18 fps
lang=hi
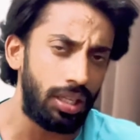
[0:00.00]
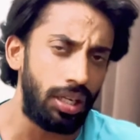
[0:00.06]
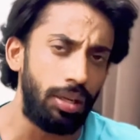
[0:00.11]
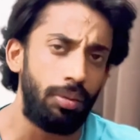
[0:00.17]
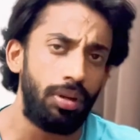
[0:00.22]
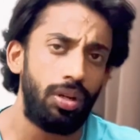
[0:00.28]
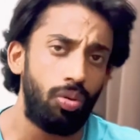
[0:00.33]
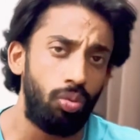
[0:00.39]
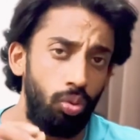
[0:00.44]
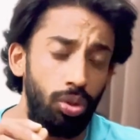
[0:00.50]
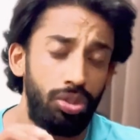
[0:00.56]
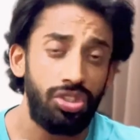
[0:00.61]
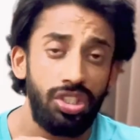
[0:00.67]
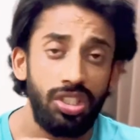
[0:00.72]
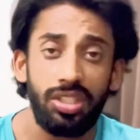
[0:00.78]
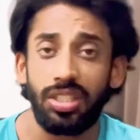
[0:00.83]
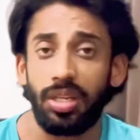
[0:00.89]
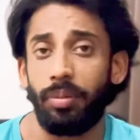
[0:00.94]
करने वाला वो
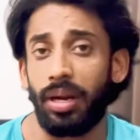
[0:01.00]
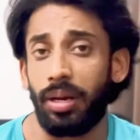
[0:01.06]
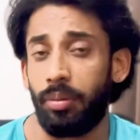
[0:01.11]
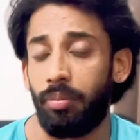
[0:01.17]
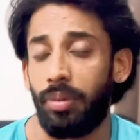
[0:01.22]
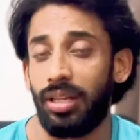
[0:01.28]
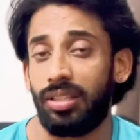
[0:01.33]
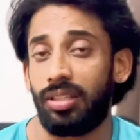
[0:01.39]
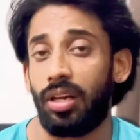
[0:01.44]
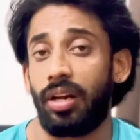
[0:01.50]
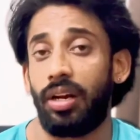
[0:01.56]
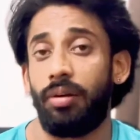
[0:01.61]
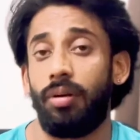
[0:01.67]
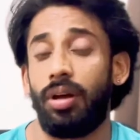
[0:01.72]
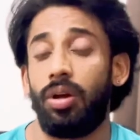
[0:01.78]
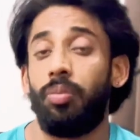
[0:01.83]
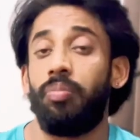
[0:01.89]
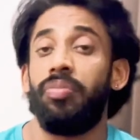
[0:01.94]
चीज़ के बारे में बात करने
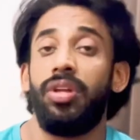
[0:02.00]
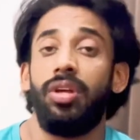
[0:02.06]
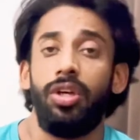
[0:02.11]
वाला हूँ